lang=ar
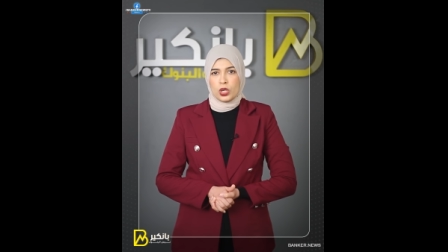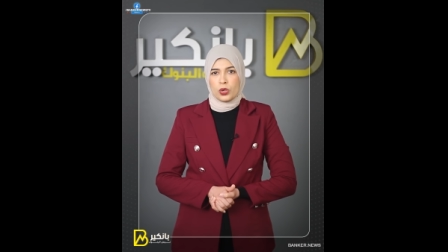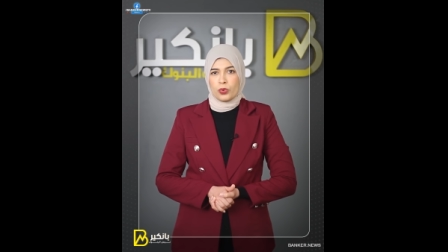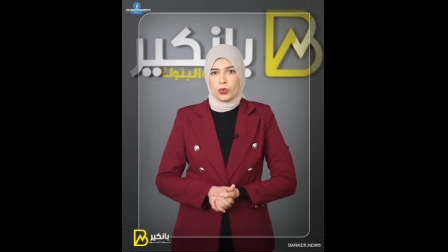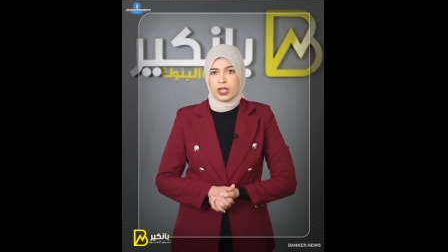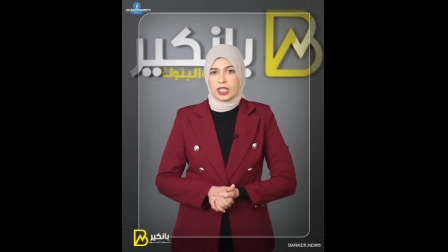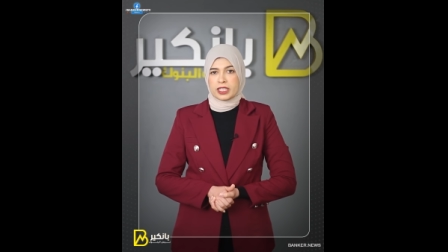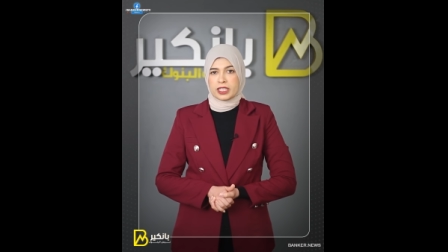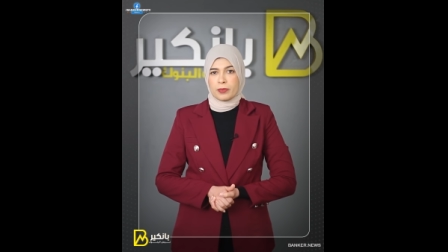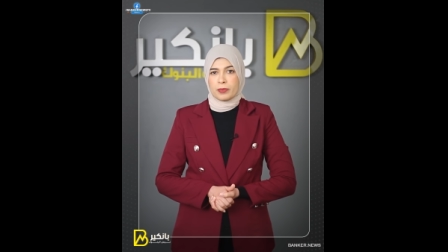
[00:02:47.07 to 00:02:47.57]

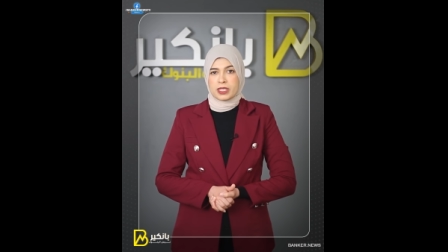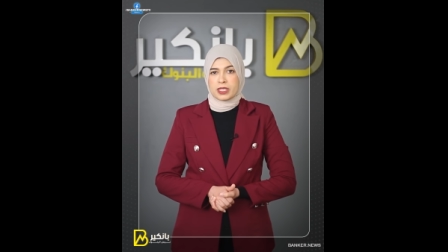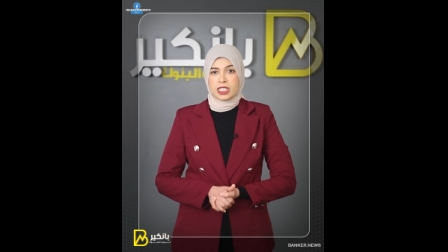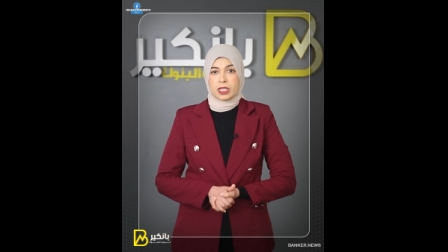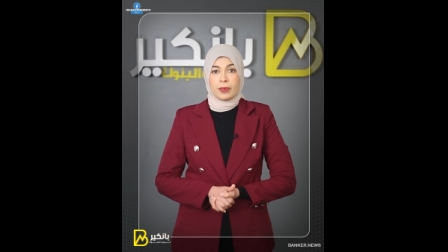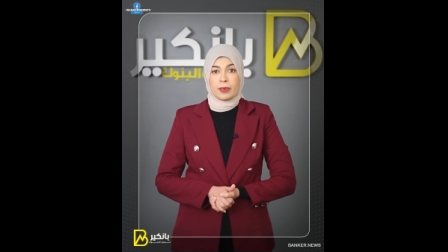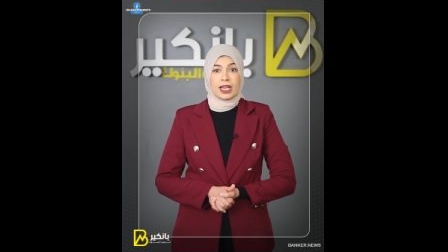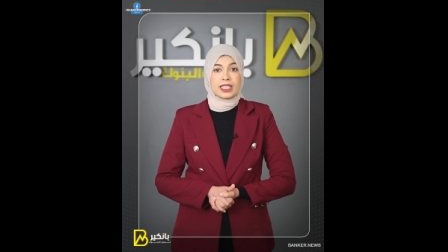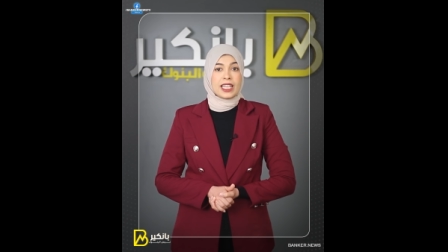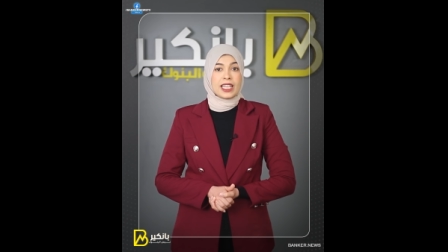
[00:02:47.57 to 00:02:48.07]
واللي تم
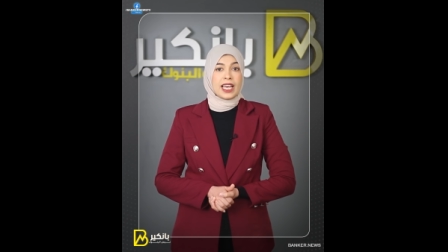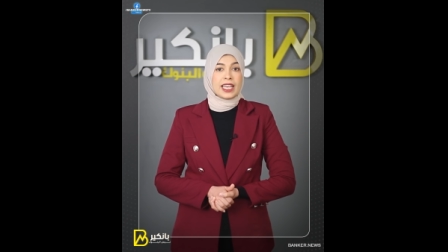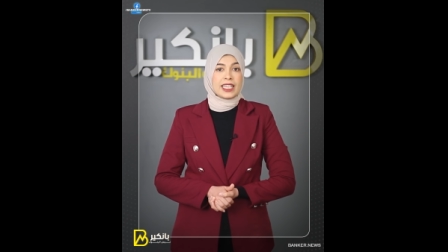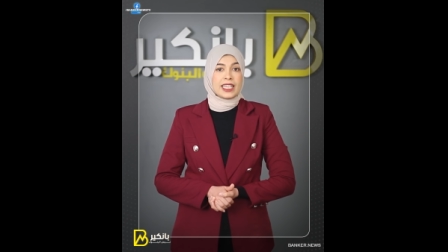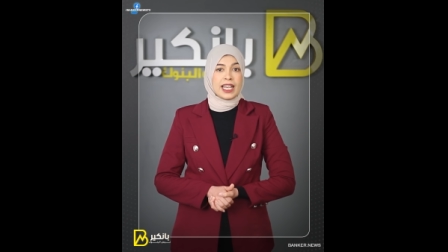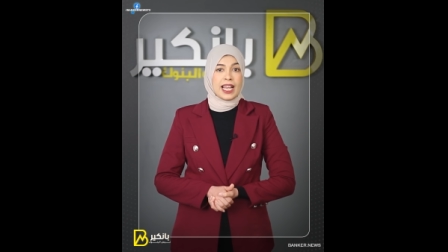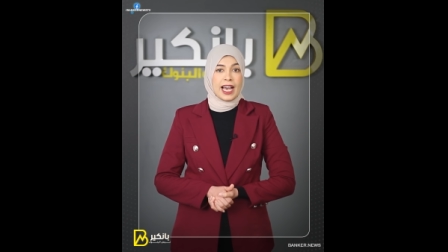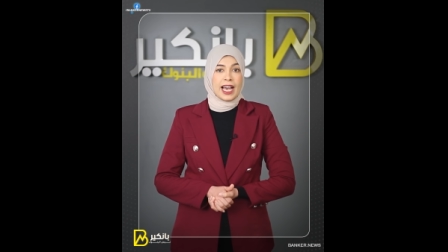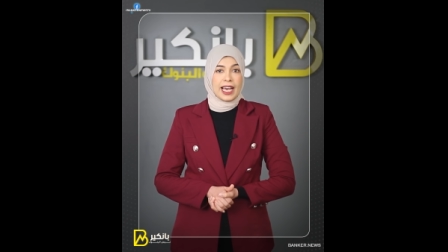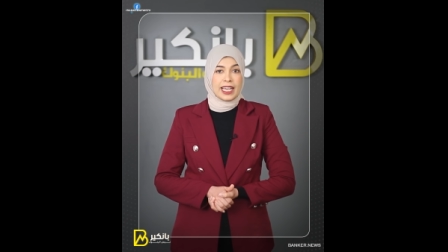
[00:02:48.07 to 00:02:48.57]
استبعادها
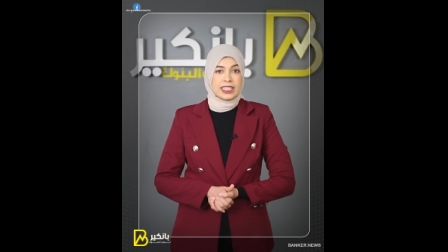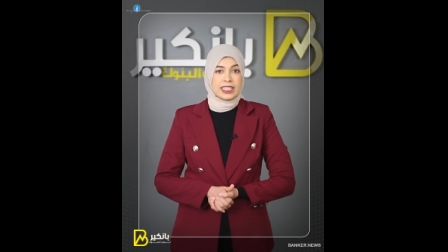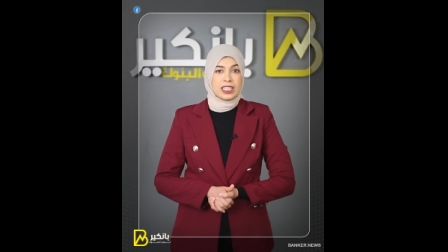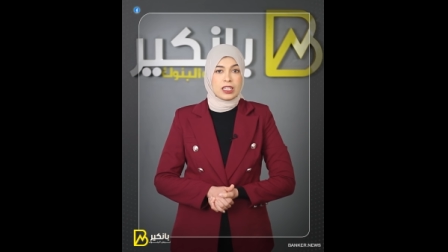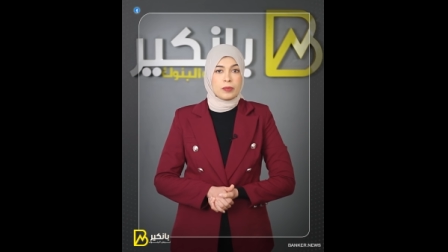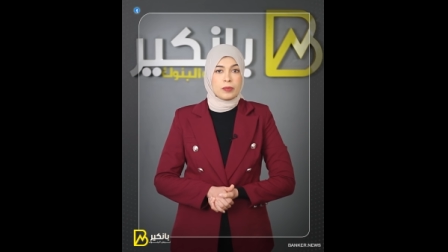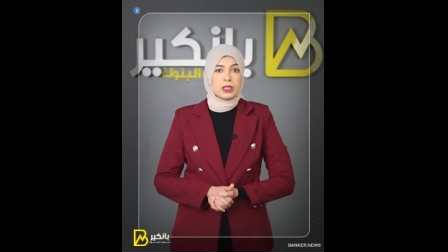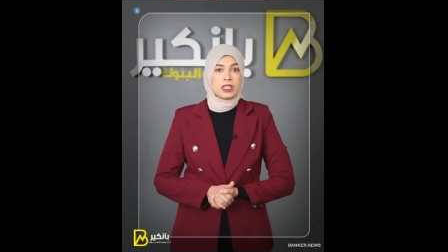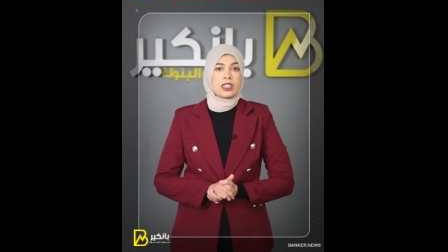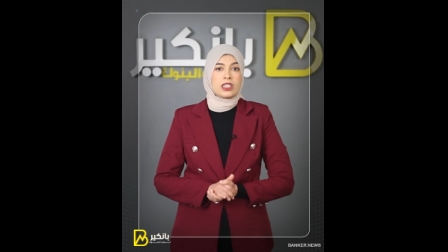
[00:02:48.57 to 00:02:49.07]
إلى حد
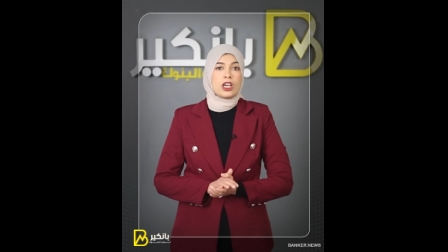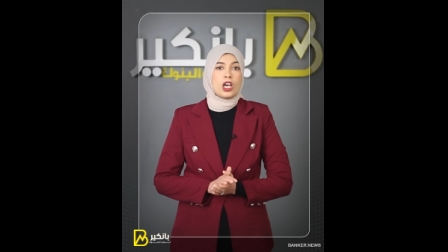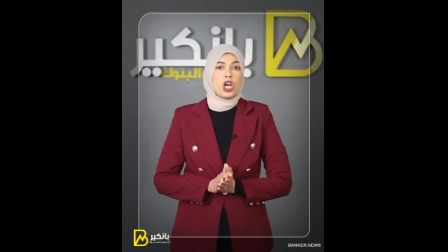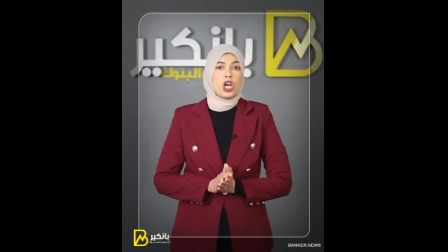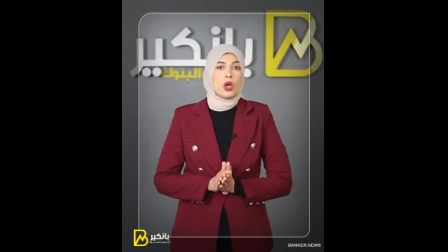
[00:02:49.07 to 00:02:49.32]
كبير